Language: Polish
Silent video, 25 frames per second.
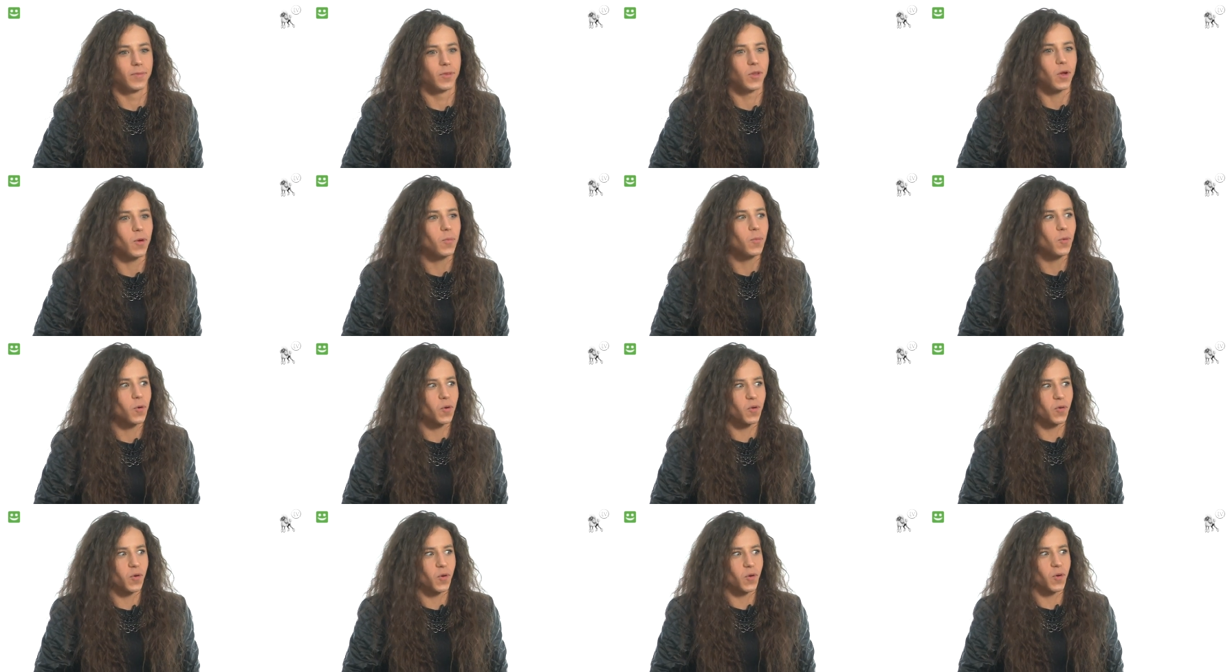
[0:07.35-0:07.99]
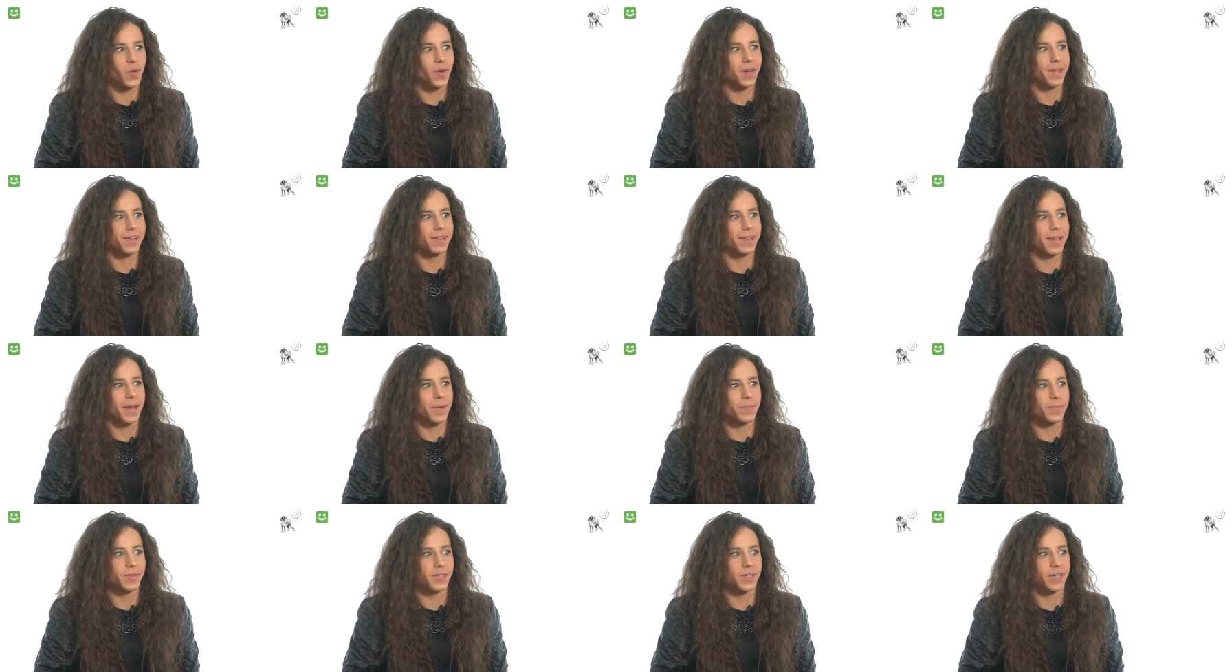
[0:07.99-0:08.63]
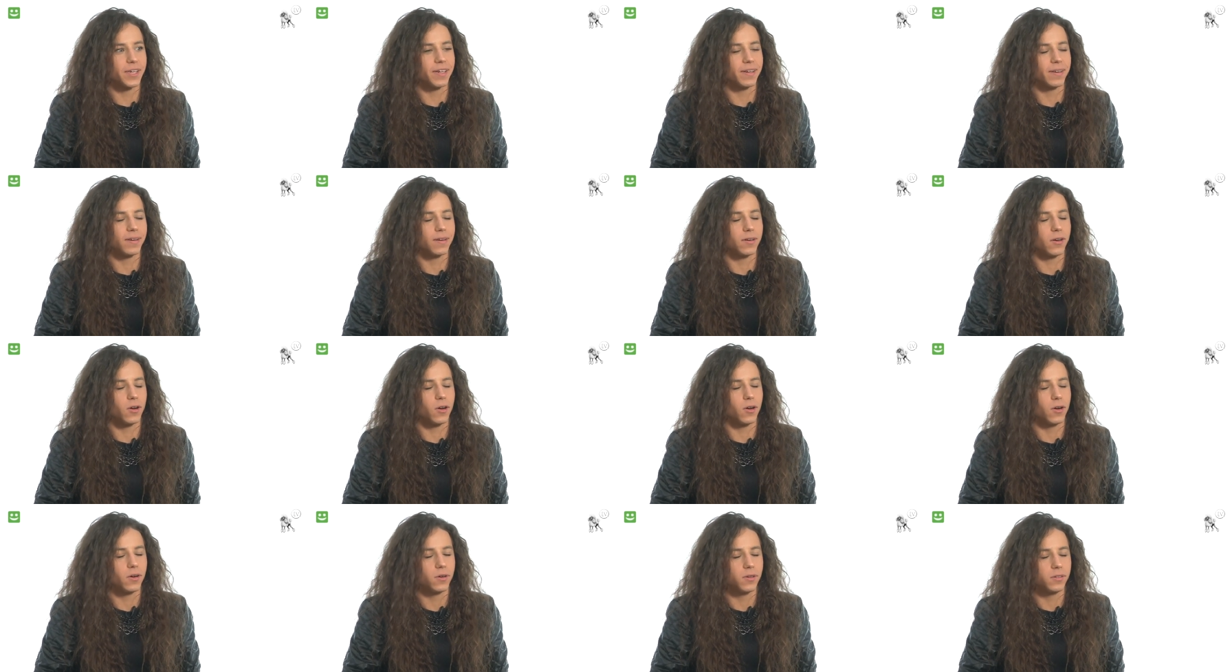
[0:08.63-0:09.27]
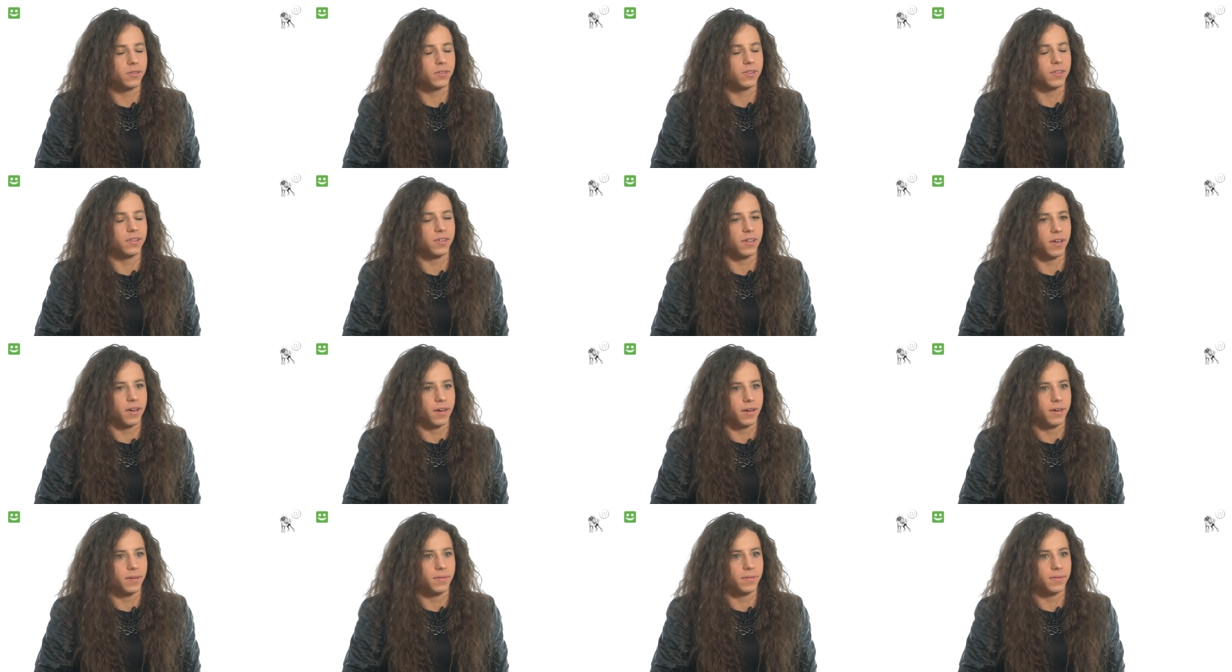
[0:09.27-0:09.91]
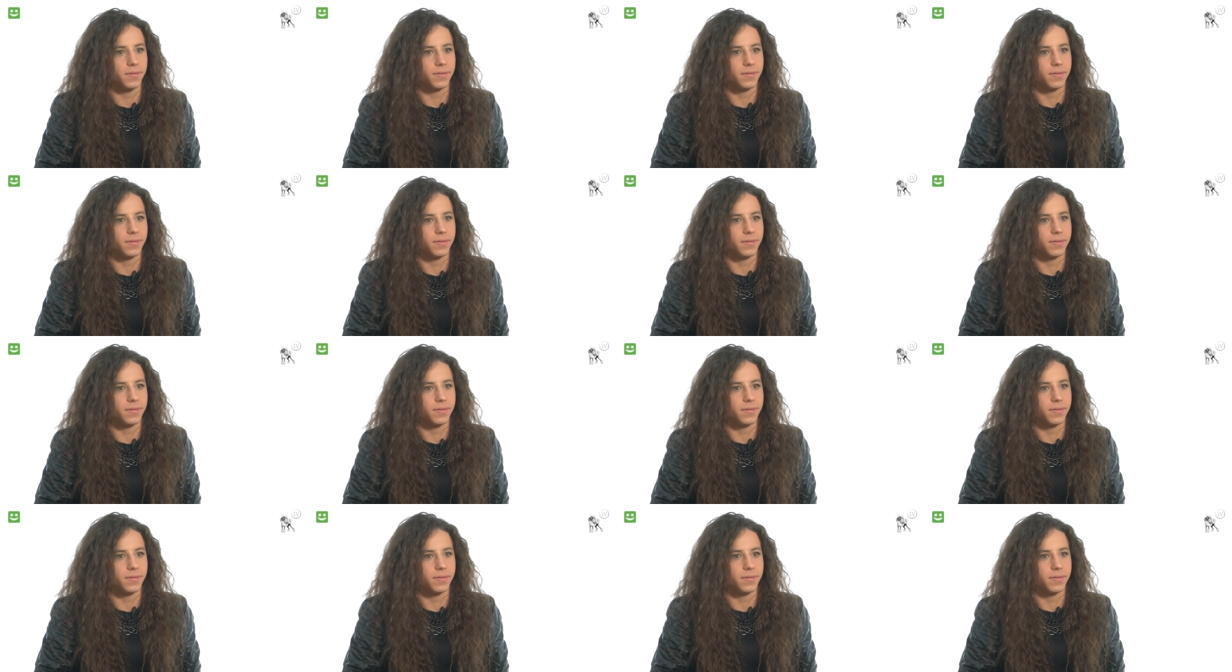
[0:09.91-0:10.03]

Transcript: To było w ogóle dla mnie, o nie,